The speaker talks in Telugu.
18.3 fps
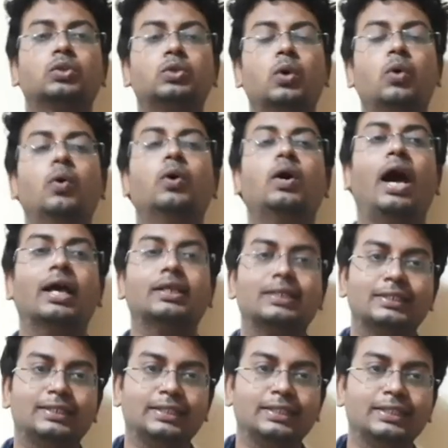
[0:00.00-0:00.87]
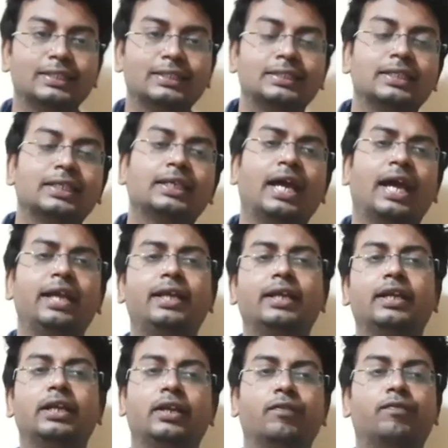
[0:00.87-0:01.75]
సో అసలు సిఎస్సికి e
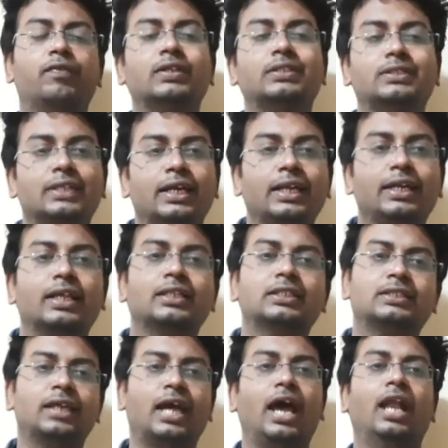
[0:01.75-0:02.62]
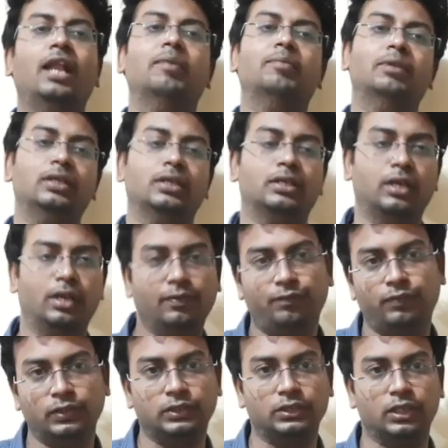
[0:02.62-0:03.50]
ఐటీకి డిఫరెన్స్ ఏంటంటే చాలామంది
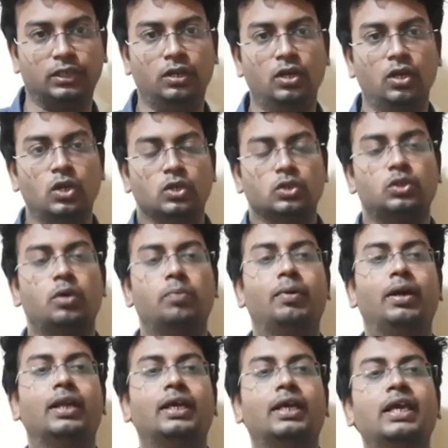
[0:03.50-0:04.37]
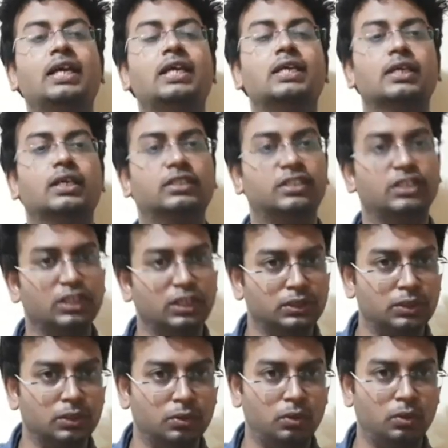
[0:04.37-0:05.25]
కన్ఫ్యూజన్ సో మనకి
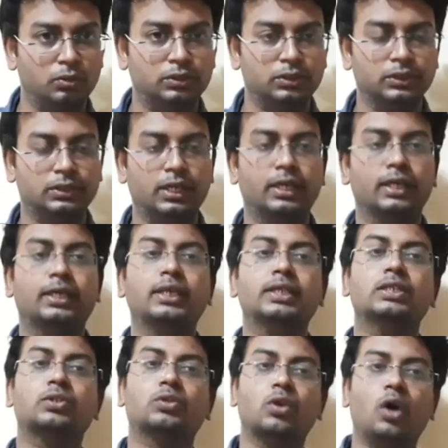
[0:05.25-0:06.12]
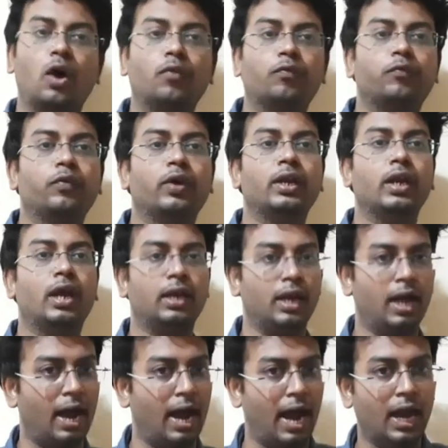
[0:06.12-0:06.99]
సిఎస్ఈలో e వచ్చేసరికి సాఫ్ట్వేర్
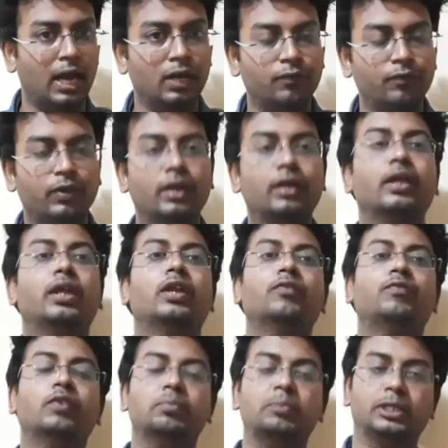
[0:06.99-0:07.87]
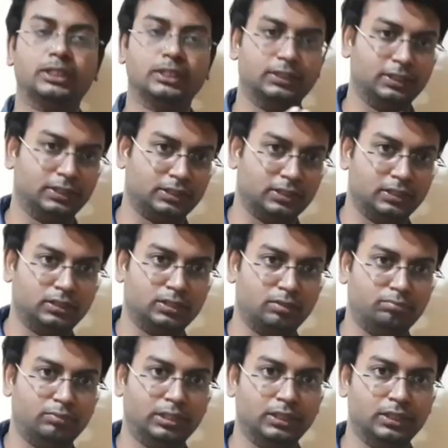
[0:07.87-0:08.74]
అండ్ హార్డ్వేర్ ఇన్ఫర్మేషన్ సిస్టమ్
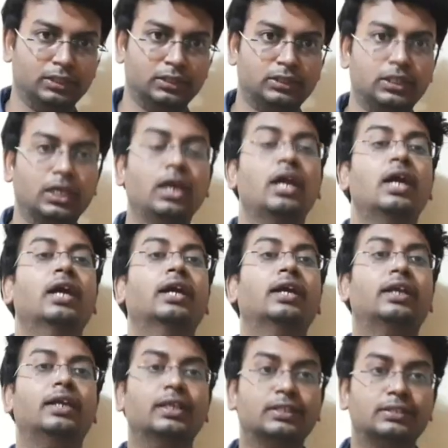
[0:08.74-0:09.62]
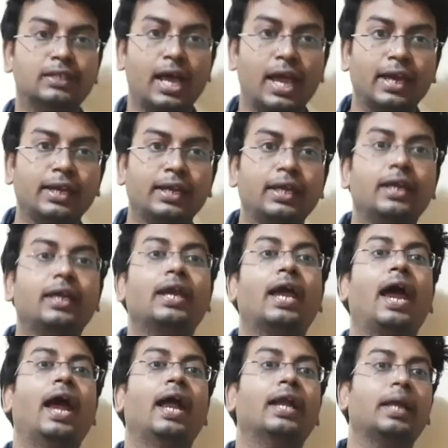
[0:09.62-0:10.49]
సంబంధించి
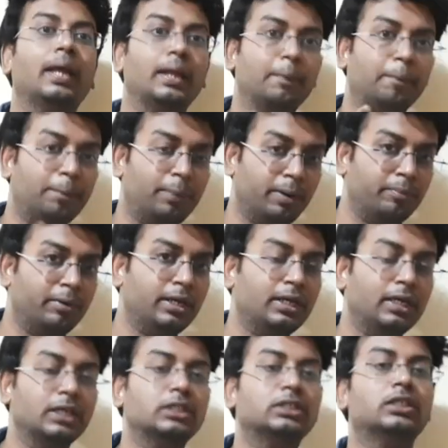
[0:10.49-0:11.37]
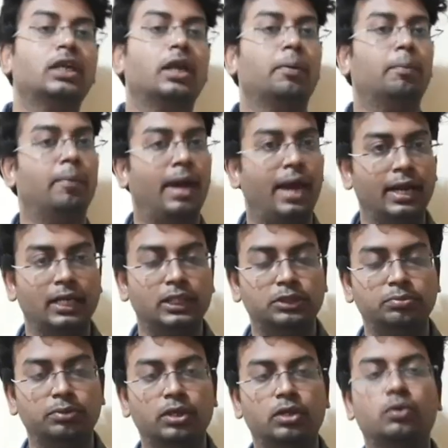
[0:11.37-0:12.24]
డిజైనింగ్ అండ్ ఇంప్లిమెంటేషన్ అండ్
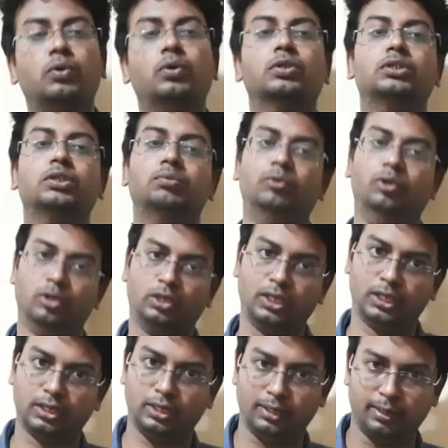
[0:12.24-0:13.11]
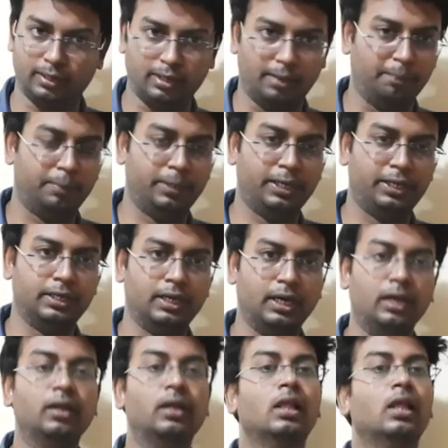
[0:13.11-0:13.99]
మేనేజ్మెంట్ కోసం ఉంటుంది కంప్లీట్గా